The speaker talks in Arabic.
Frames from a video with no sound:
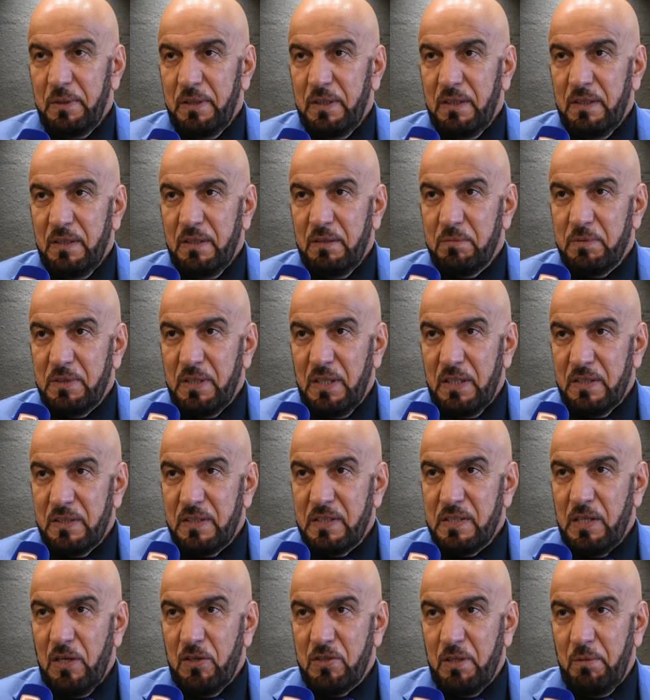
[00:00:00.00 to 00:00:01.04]
بها في سنة
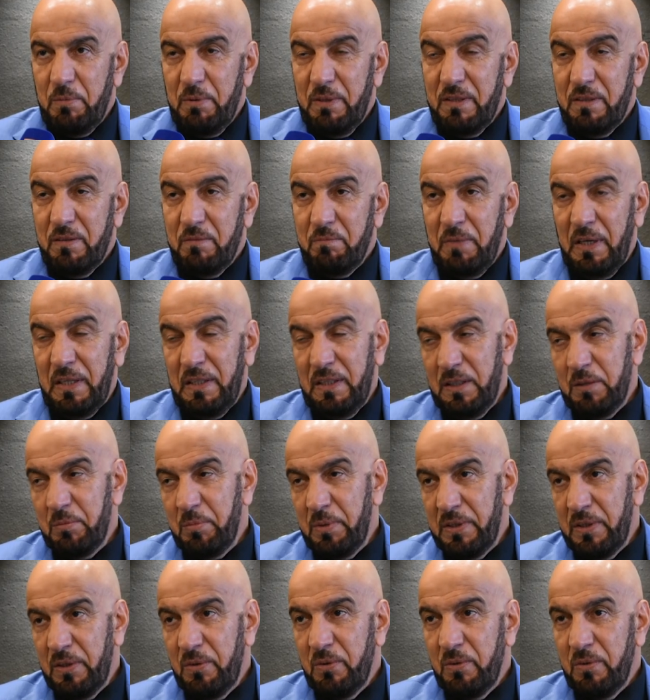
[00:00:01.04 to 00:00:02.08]
79 مع العلم
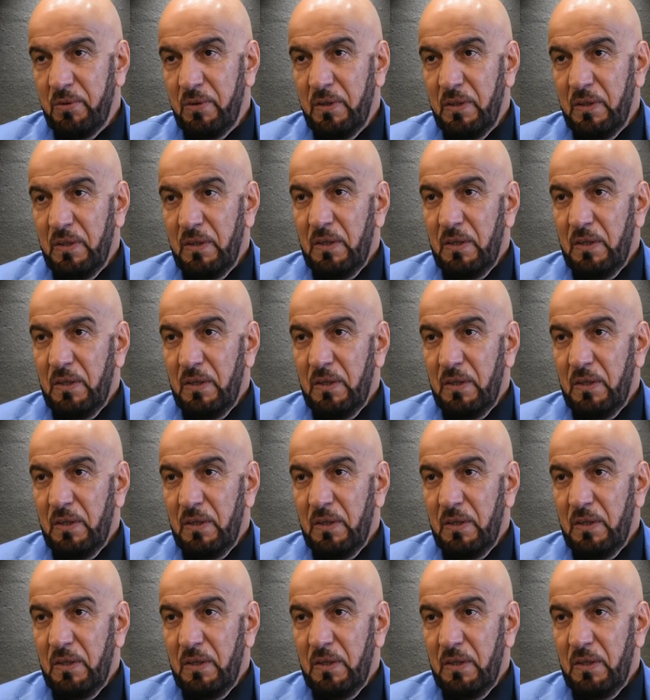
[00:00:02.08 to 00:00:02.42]
أنه